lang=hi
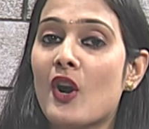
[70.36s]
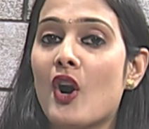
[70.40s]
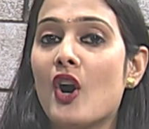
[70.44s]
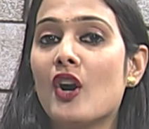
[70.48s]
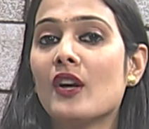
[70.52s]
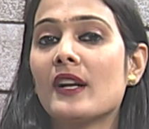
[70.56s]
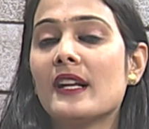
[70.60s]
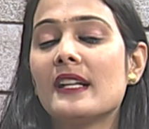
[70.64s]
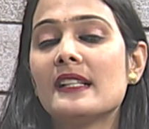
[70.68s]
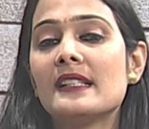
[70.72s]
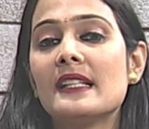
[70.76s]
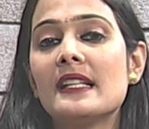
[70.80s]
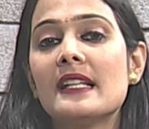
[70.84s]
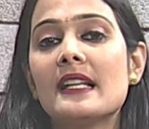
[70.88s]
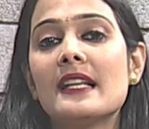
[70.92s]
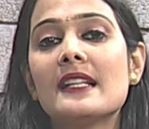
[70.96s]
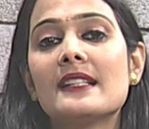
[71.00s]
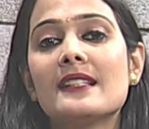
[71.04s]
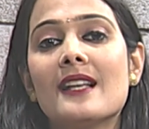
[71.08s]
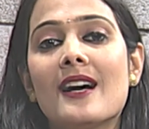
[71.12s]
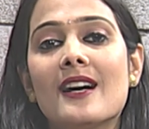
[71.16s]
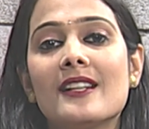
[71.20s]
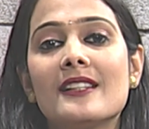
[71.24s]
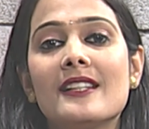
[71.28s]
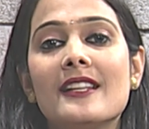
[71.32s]
और इसी के
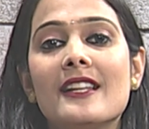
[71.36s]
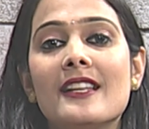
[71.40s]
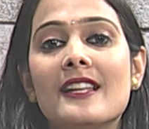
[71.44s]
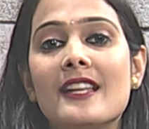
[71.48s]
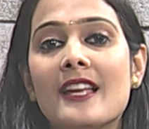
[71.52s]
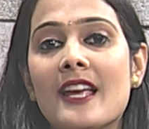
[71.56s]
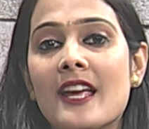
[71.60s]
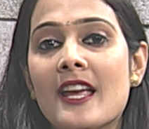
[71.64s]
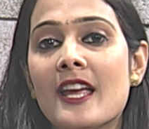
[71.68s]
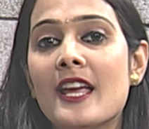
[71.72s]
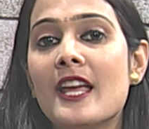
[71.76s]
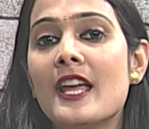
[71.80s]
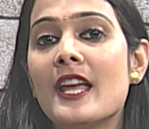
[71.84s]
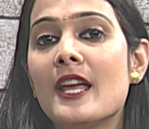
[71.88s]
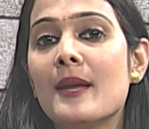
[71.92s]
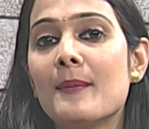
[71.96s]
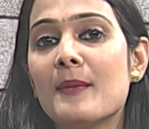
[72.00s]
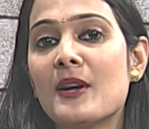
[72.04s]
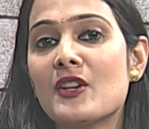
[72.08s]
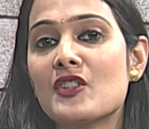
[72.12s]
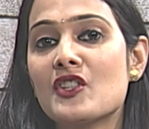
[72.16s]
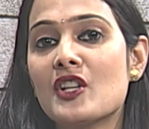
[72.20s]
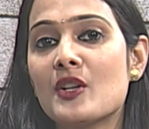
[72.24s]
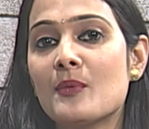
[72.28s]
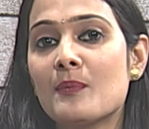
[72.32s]
साथ ही ये
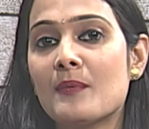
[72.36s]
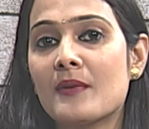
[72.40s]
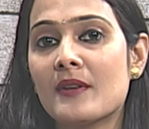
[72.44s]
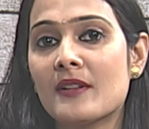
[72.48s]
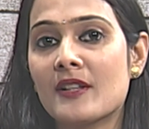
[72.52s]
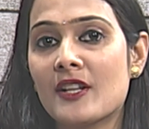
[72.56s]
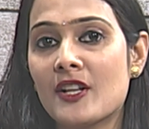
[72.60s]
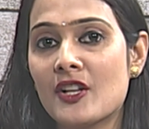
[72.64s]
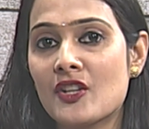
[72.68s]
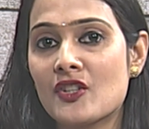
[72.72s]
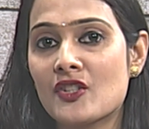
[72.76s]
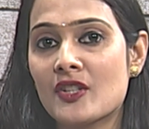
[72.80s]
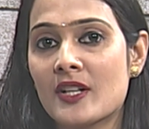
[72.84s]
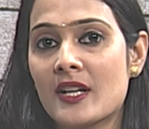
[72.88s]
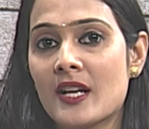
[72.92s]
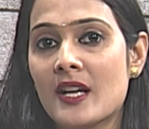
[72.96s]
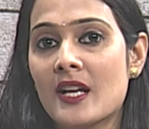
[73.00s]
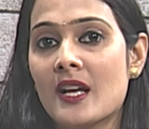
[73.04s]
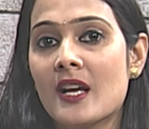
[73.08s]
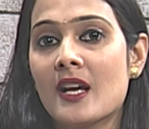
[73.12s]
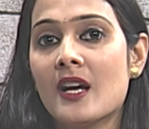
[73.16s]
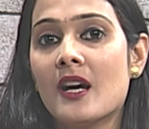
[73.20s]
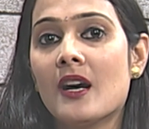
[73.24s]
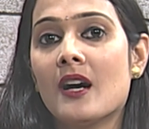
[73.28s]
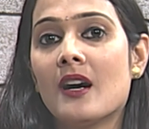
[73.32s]
हिमाचल प्रदेश
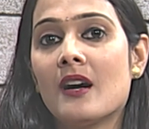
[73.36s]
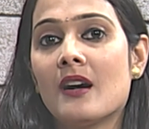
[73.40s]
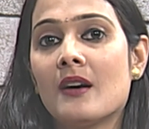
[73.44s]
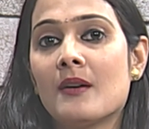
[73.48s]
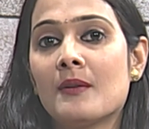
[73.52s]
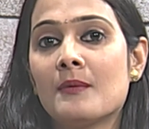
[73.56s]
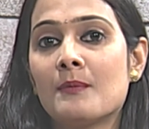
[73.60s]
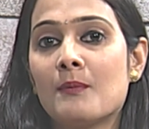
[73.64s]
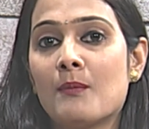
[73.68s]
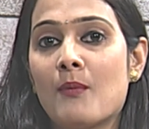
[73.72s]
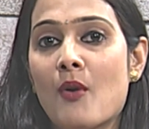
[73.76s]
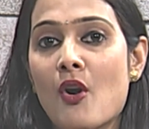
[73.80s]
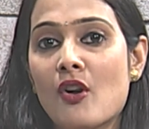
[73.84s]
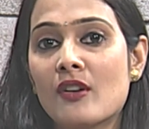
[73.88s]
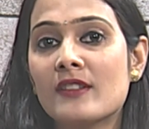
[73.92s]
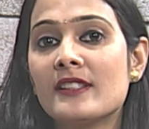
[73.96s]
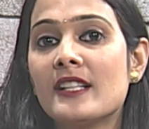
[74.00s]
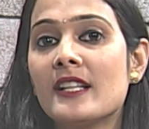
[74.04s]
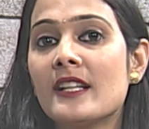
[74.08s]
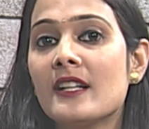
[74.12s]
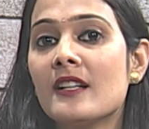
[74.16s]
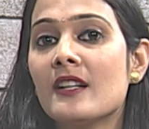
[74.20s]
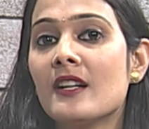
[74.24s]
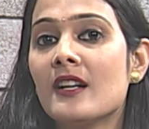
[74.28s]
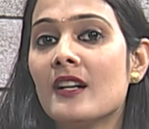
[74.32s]

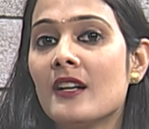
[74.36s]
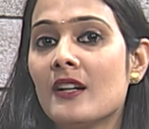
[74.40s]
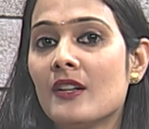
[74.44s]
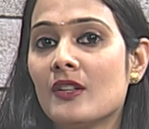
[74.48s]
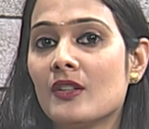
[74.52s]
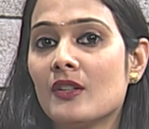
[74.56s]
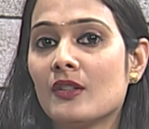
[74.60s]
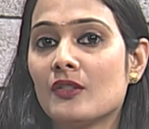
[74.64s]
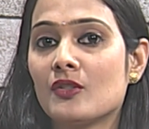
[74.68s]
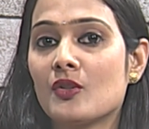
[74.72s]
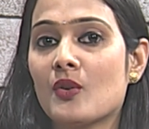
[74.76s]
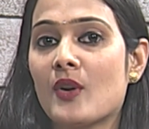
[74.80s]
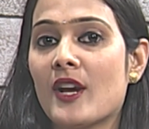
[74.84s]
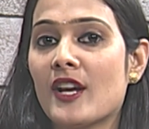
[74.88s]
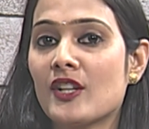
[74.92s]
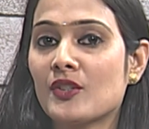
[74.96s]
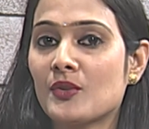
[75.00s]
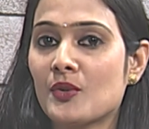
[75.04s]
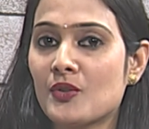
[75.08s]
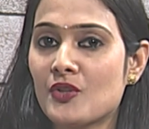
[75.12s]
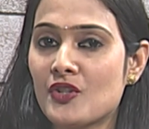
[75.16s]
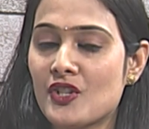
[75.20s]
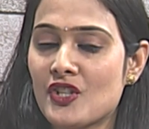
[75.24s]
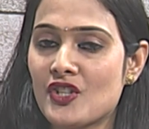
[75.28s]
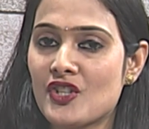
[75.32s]
बॉक्सिंग जो
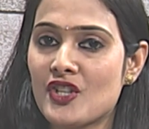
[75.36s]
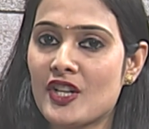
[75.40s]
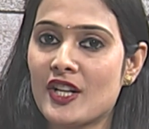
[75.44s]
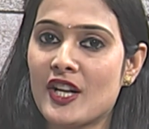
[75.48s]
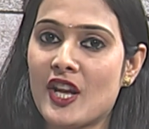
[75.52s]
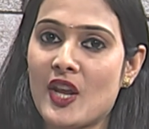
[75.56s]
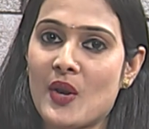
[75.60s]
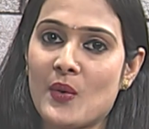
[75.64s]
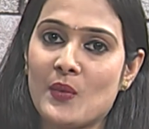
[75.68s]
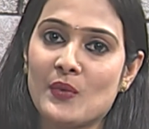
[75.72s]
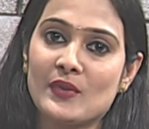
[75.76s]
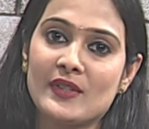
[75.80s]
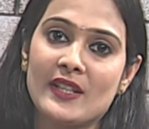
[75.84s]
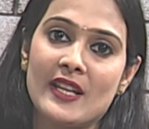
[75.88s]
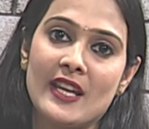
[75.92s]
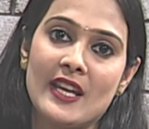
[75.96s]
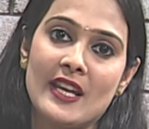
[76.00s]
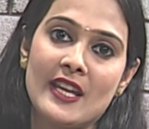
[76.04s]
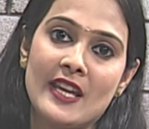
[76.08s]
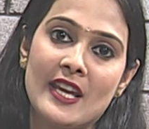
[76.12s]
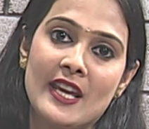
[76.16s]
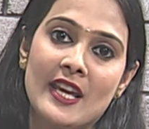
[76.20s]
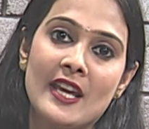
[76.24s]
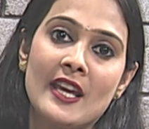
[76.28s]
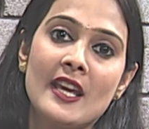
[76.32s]
एसोसिएशन है उसके
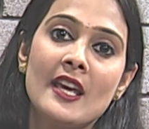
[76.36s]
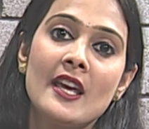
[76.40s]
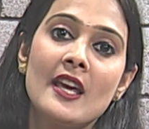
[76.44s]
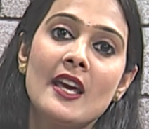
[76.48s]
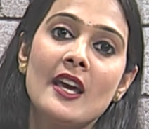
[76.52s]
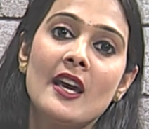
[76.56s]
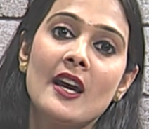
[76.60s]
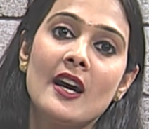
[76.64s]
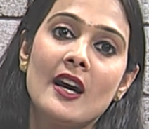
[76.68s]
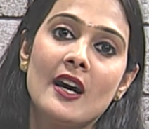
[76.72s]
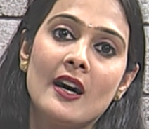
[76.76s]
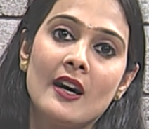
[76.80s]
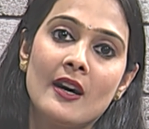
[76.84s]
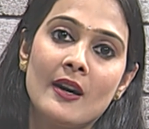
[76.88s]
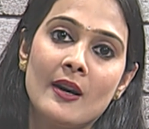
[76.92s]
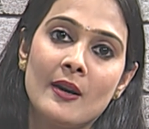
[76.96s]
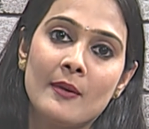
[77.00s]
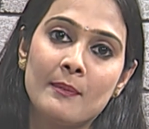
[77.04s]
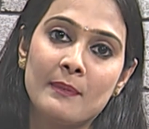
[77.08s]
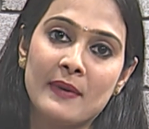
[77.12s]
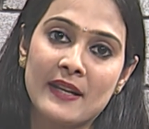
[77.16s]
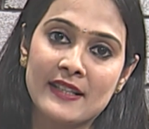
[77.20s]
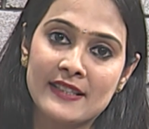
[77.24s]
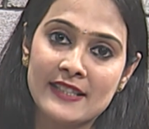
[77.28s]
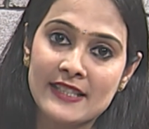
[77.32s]
ये
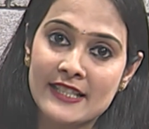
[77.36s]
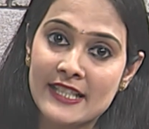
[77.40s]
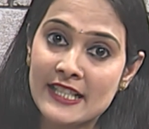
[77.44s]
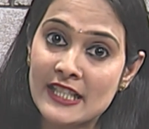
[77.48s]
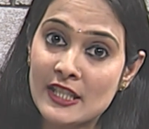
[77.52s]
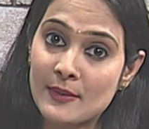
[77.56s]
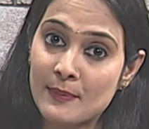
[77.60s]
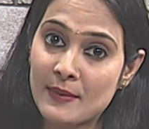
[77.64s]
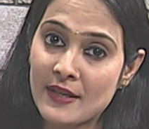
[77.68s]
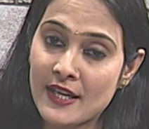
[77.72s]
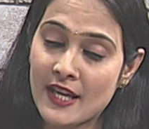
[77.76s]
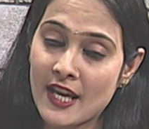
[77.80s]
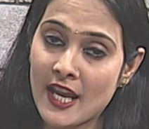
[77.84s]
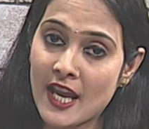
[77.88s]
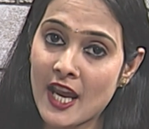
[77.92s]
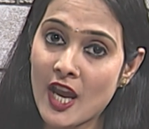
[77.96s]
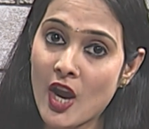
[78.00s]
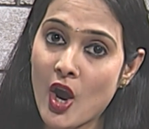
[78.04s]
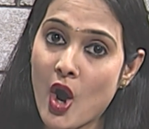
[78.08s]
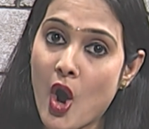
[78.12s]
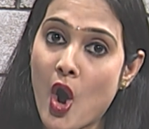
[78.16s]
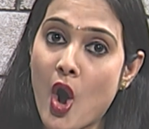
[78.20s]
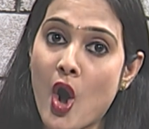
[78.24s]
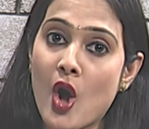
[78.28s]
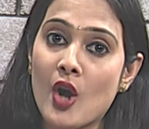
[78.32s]
प्रेसिडेंट भी हैं
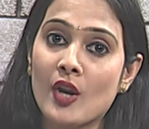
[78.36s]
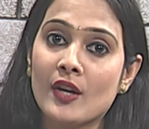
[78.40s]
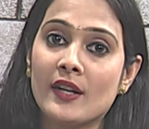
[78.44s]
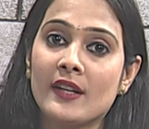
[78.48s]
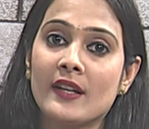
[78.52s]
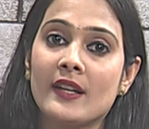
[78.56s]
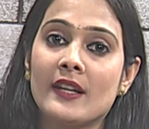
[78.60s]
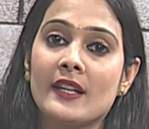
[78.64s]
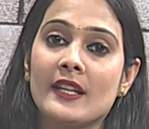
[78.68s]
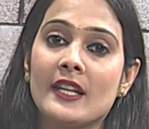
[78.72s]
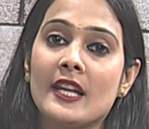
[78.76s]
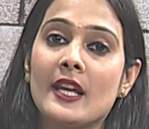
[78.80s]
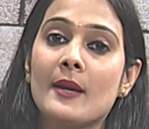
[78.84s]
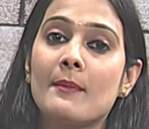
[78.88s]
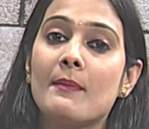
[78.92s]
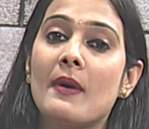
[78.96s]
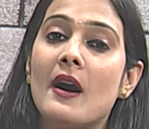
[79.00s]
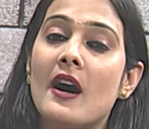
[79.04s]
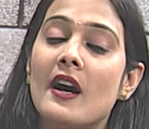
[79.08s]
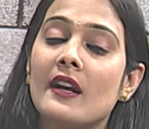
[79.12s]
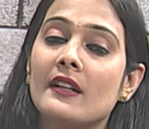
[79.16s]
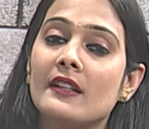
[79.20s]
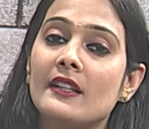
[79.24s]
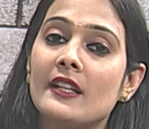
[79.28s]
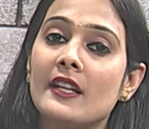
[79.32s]
और ये
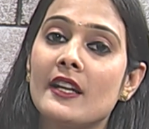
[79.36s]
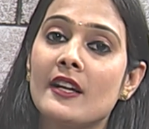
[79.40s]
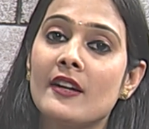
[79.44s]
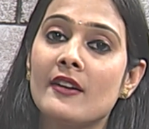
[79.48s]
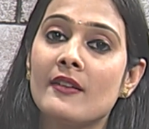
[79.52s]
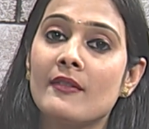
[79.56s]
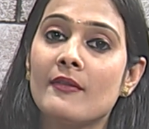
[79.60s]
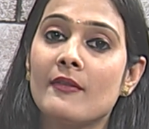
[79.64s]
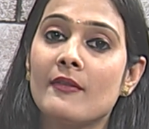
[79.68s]
भारतीय